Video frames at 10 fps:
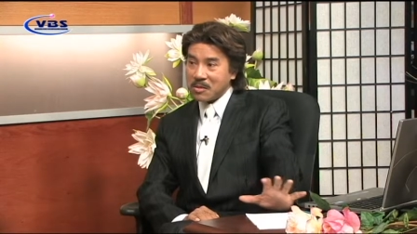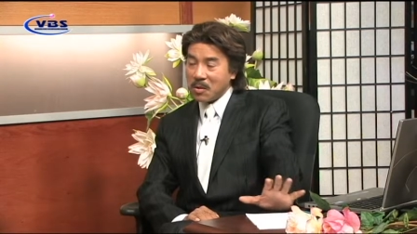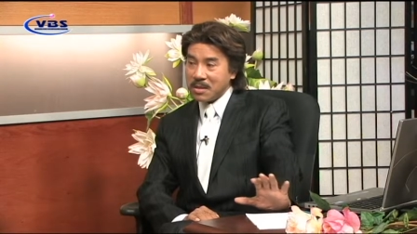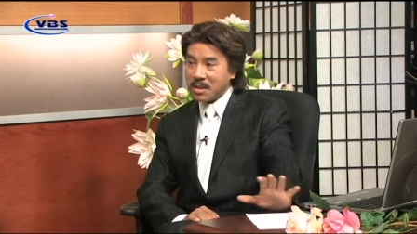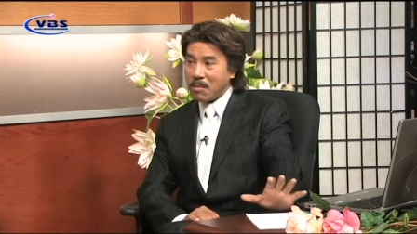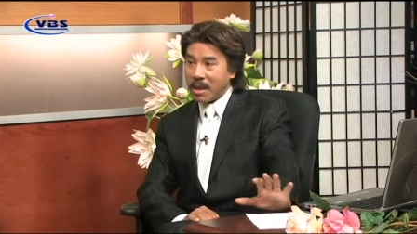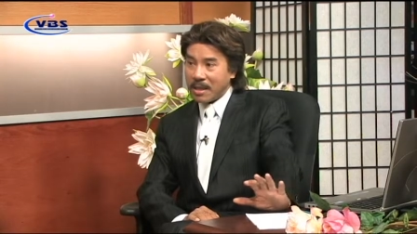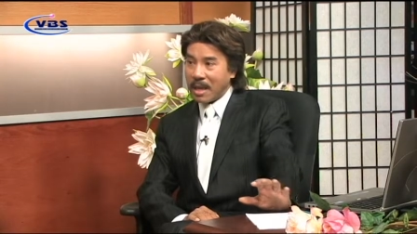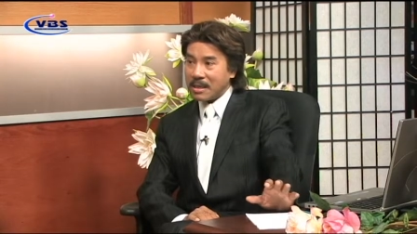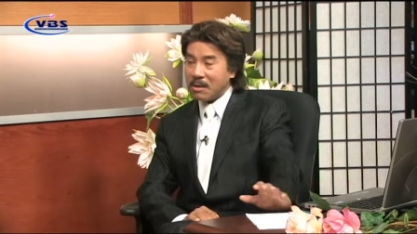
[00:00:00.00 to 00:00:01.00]
có những cái bài
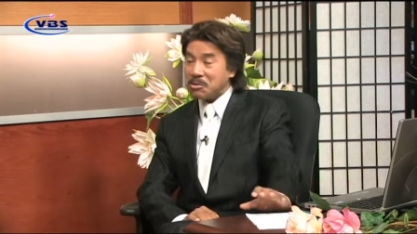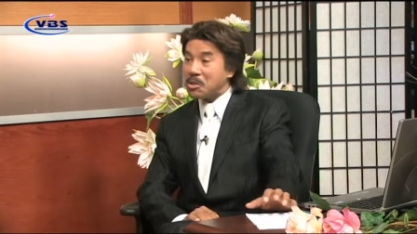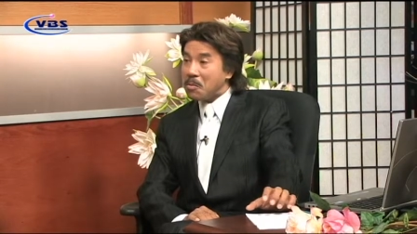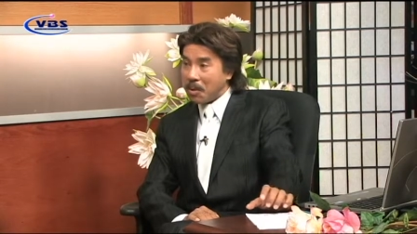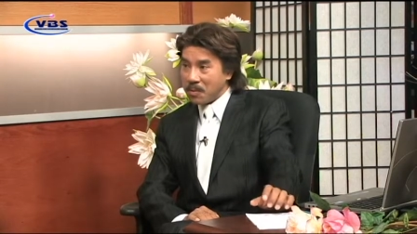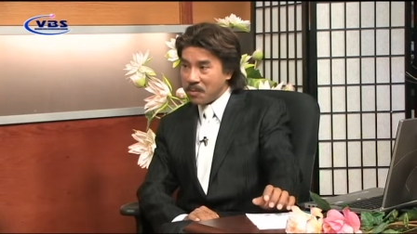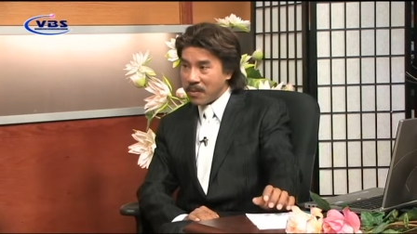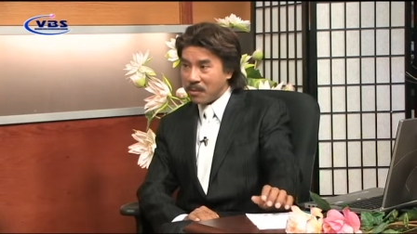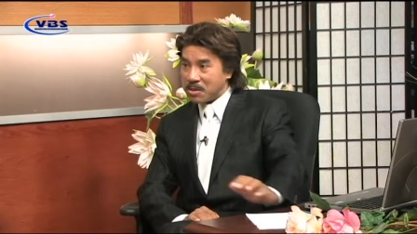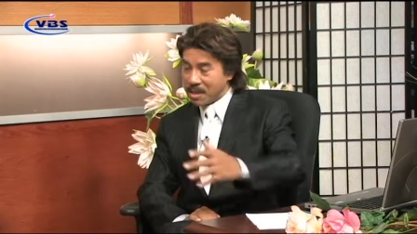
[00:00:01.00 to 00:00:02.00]
nhạc nào tiêu biểu
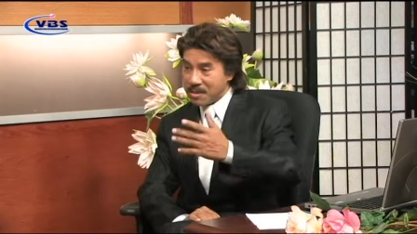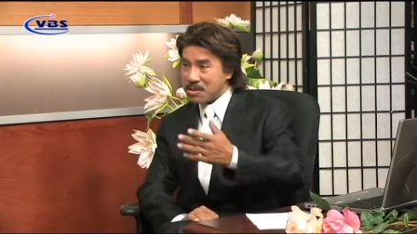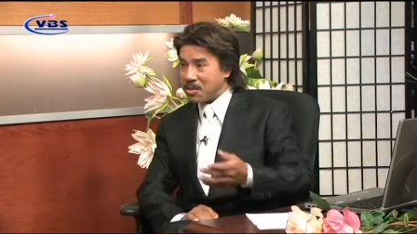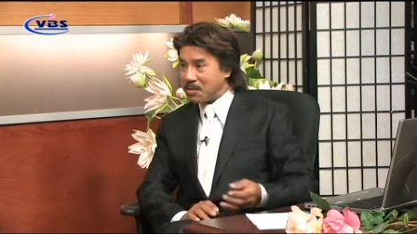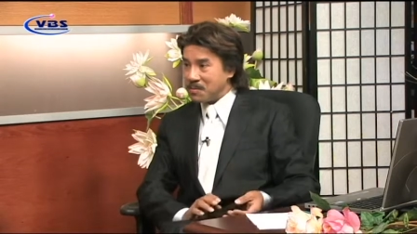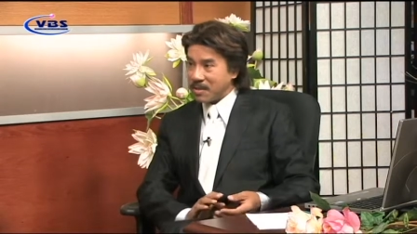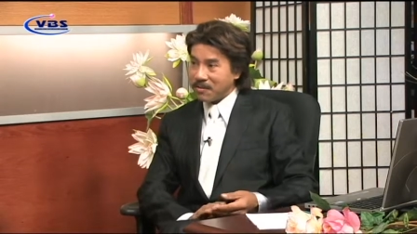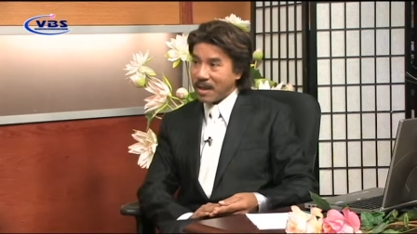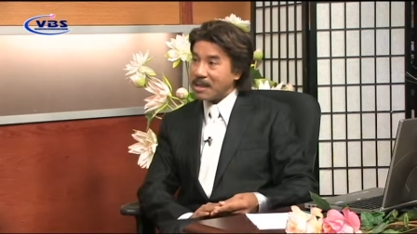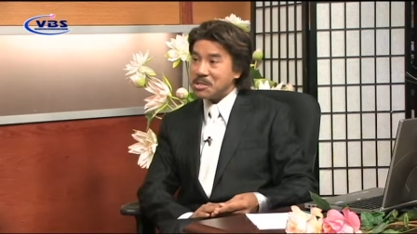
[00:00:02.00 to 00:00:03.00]
em có thể giới thiệu
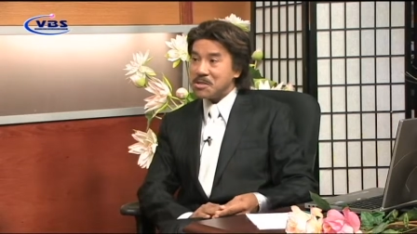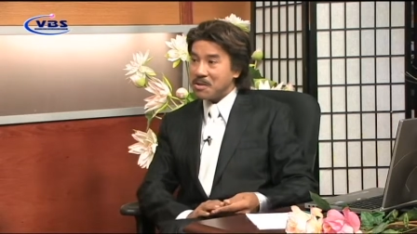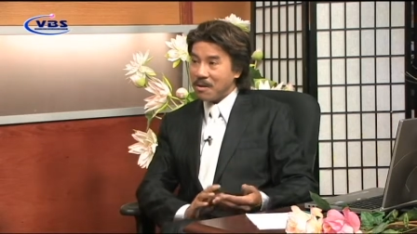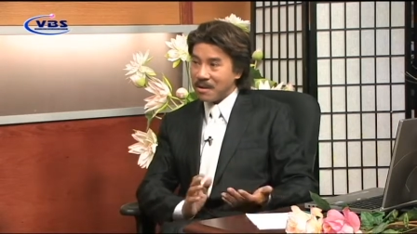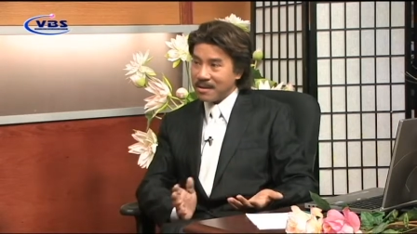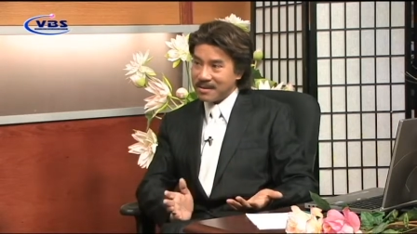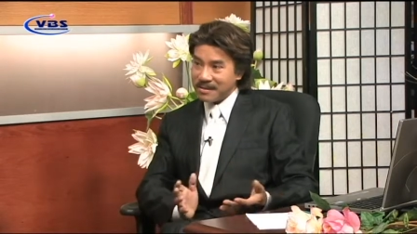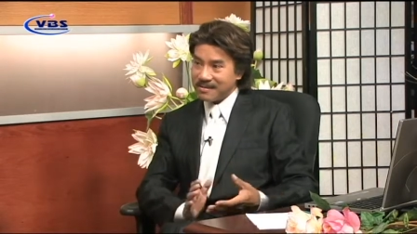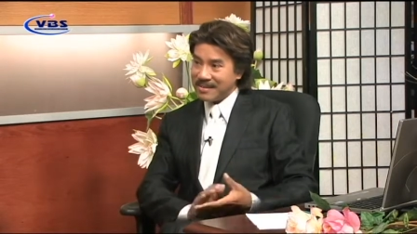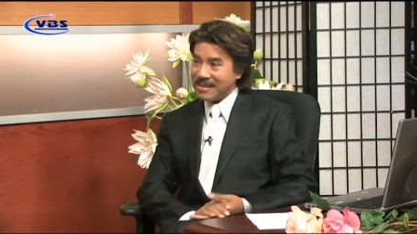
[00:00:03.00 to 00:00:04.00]
tại vì anh chưa có
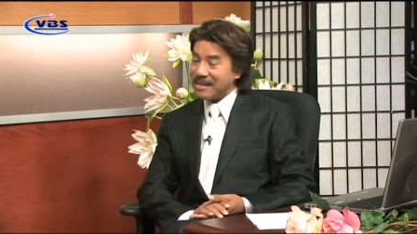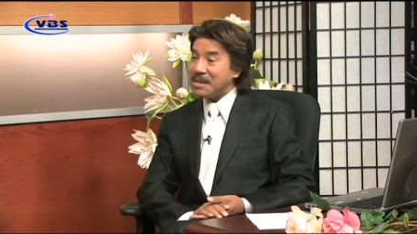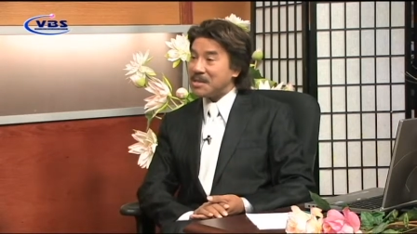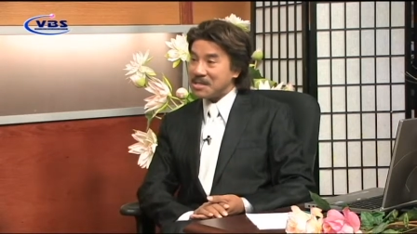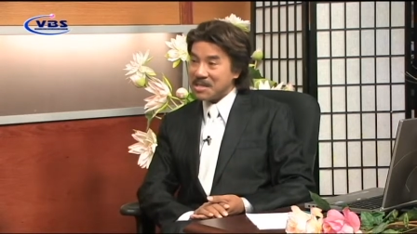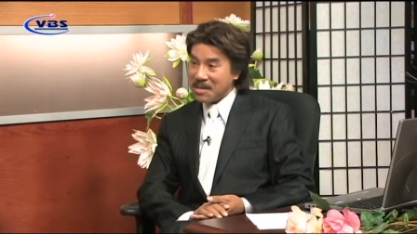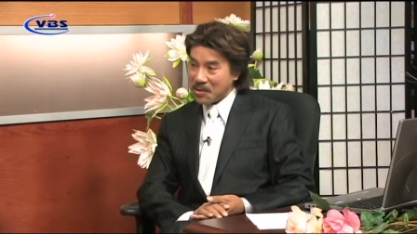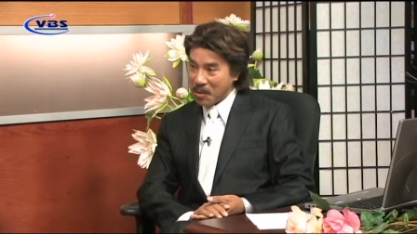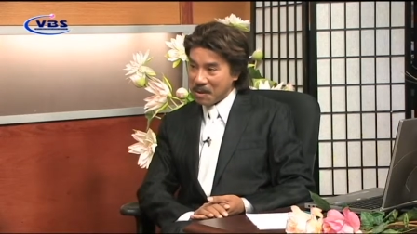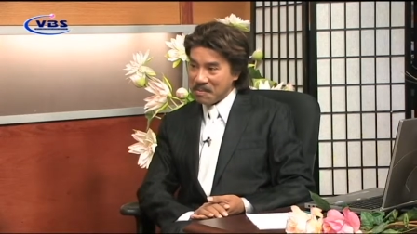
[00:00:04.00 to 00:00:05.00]
thấy được cái CD
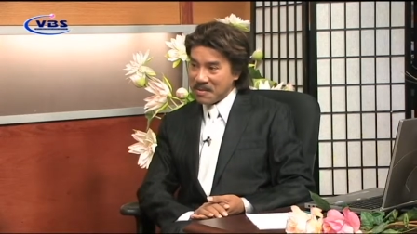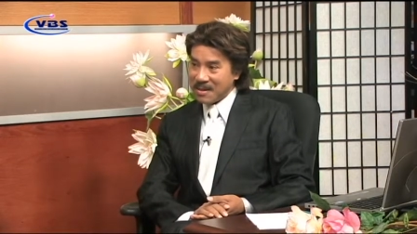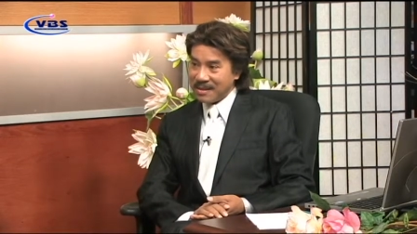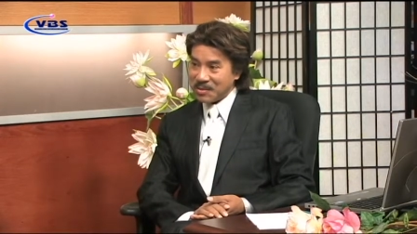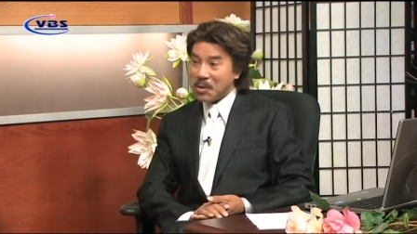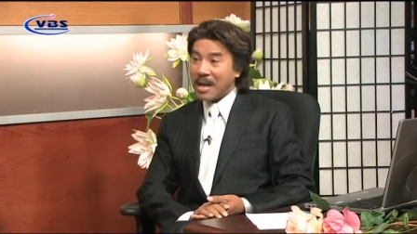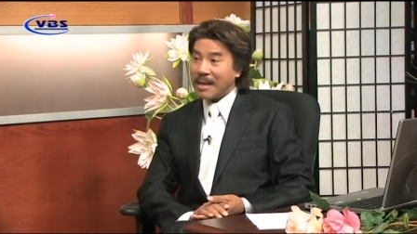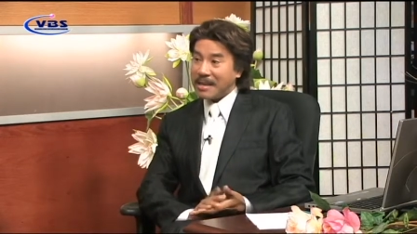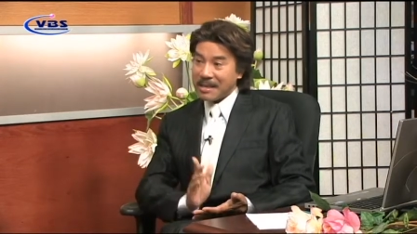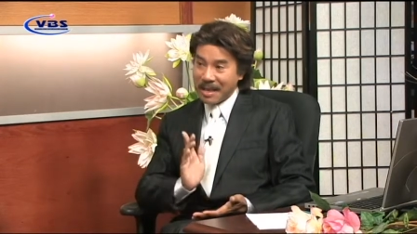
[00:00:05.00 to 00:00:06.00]
của em dạ. tuy là
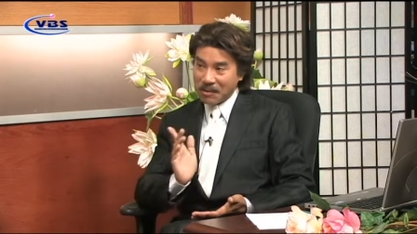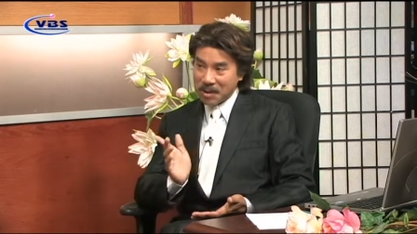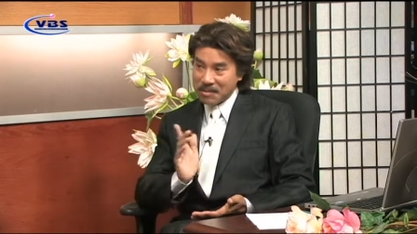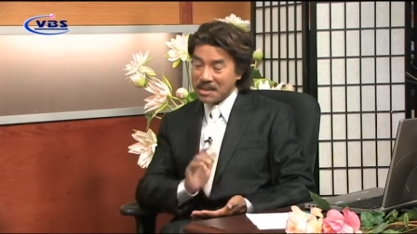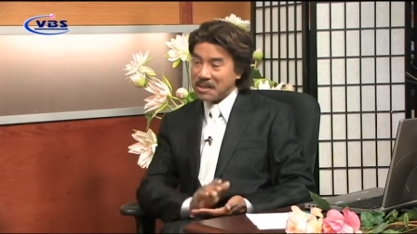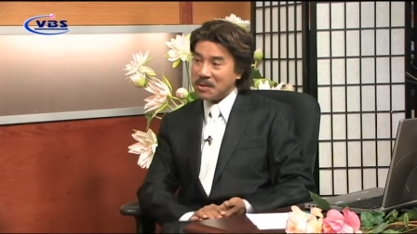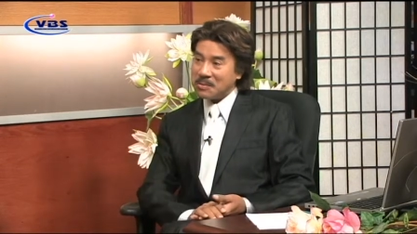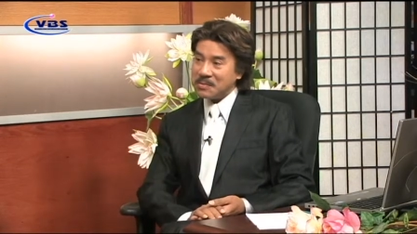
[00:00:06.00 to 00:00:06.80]
anh nghe nhạc của em rất là nhiều